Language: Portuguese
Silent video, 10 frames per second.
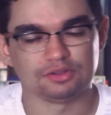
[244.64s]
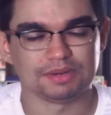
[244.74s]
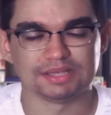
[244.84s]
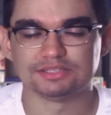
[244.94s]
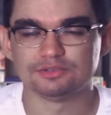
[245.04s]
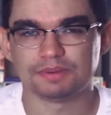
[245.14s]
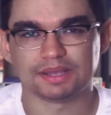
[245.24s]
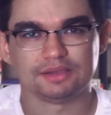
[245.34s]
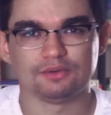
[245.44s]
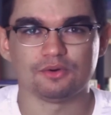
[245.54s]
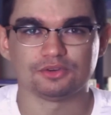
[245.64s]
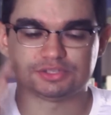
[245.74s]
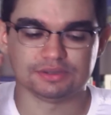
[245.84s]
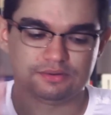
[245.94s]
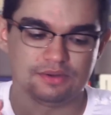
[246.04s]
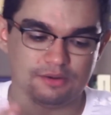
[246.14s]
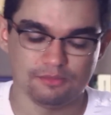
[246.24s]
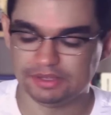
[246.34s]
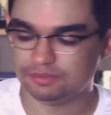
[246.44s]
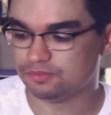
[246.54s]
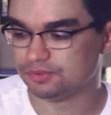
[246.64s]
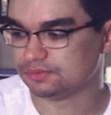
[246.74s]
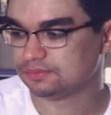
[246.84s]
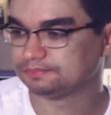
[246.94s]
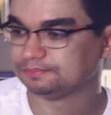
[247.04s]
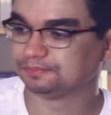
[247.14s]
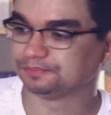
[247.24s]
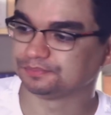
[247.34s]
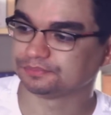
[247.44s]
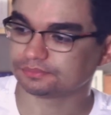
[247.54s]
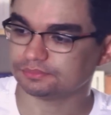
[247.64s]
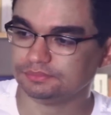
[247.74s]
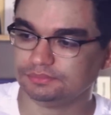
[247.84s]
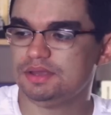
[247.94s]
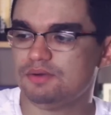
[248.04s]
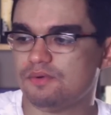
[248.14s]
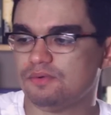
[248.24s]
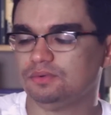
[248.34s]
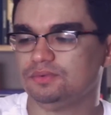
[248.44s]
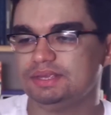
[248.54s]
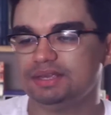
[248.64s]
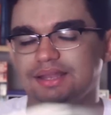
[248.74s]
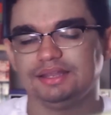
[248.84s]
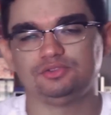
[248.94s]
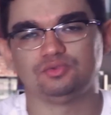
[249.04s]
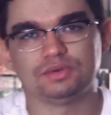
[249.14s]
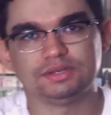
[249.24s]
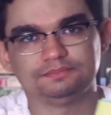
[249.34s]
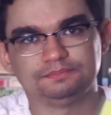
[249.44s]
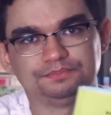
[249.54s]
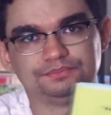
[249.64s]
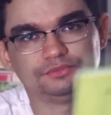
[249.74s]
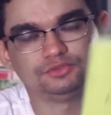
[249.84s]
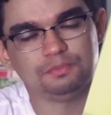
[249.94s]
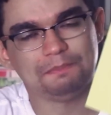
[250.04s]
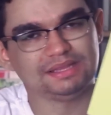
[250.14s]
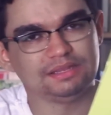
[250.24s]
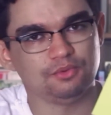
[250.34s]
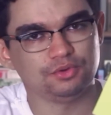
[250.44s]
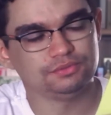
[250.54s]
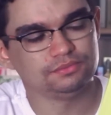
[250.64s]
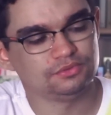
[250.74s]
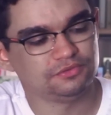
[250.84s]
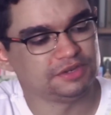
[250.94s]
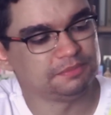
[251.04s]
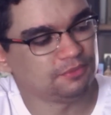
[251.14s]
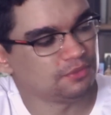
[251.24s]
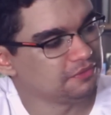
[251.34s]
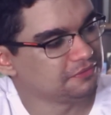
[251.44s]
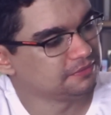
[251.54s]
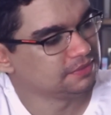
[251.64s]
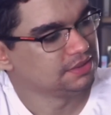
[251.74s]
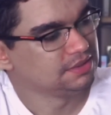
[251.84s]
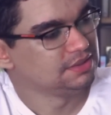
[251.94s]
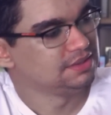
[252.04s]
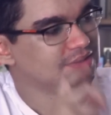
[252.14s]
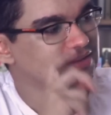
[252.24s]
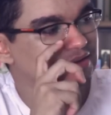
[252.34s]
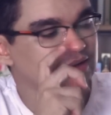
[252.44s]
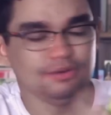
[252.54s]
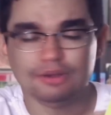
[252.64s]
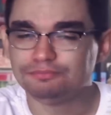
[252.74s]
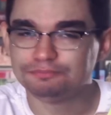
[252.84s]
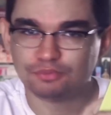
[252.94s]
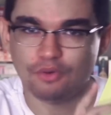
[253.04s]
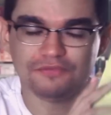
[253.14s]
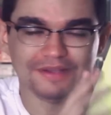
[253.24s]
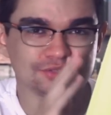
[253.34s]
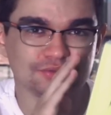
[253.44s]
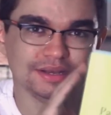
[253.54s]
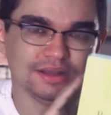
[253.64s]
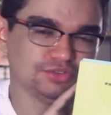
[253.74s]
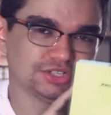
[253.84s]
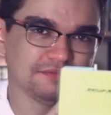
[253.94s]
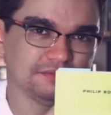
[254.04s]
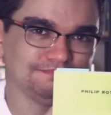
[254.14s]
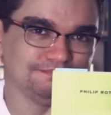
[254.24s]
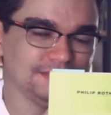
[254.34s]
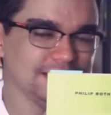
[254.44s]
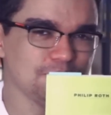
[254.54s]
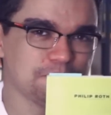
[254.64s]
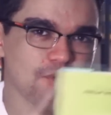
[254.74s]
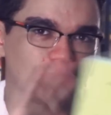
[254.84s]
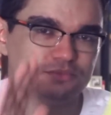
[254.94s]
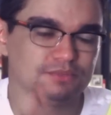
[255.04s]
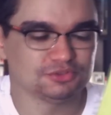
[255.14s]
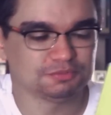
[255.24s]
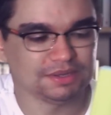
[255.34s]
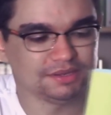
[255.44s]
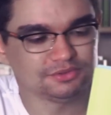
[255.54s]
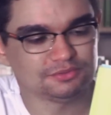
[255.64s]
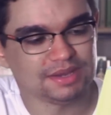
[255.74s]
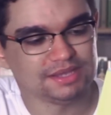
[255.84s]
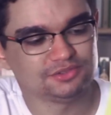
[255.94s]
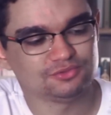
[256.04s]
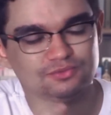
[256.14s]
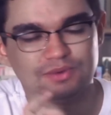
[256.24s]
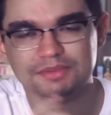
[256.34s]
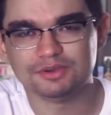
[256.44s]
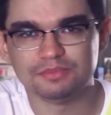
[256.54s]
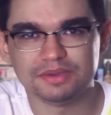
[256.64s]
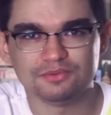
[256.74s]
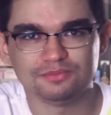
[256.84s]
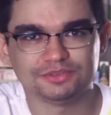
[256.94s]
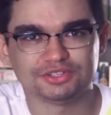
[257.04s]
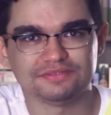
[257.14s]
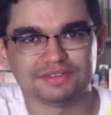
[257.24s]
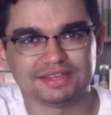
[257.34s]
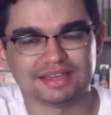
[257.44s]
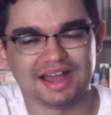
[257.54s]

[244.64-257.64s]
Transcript: do Brasil, para quem gosta, eu recomendo muito. E eu concluí a leitura do Patrimônio, do Philip Roth. Eu não confesso que não estava nem um pouco nos meus planos, mas um amigo meu esteve aqui em